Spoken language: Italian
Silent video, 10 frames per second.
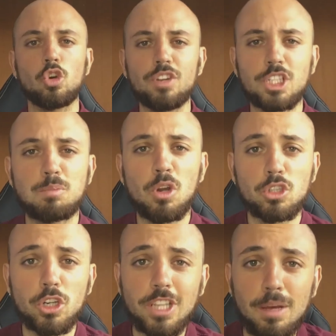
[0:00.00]
Giovani
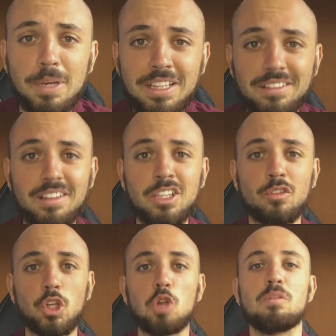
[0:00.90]
esploratori della mente,
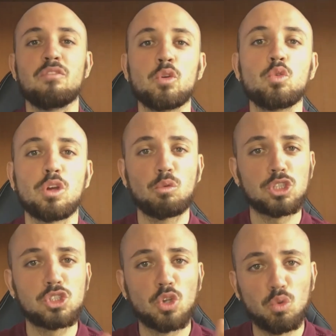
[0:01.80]
io vi do il benvenuto in
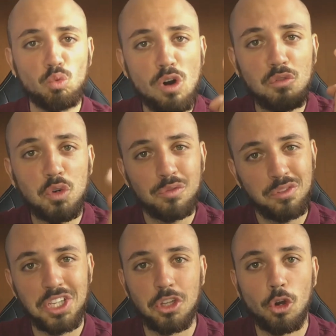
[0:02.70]
questo nuovo
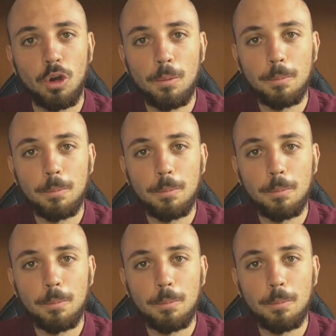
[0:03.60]
video.